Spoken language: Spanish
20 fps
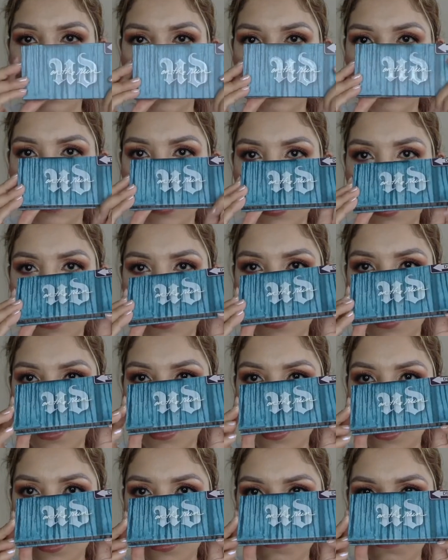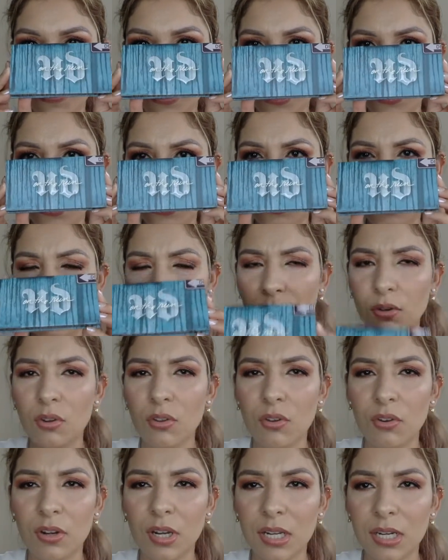está en
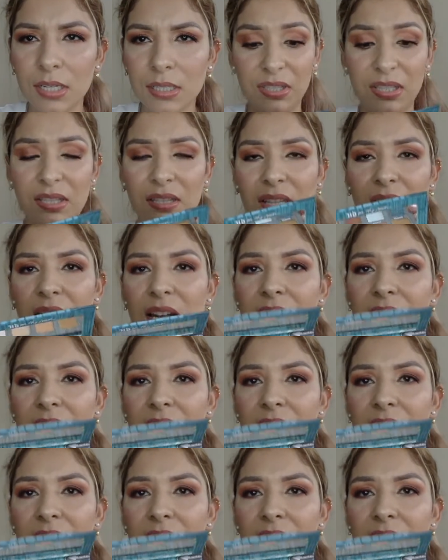25 dólares. Está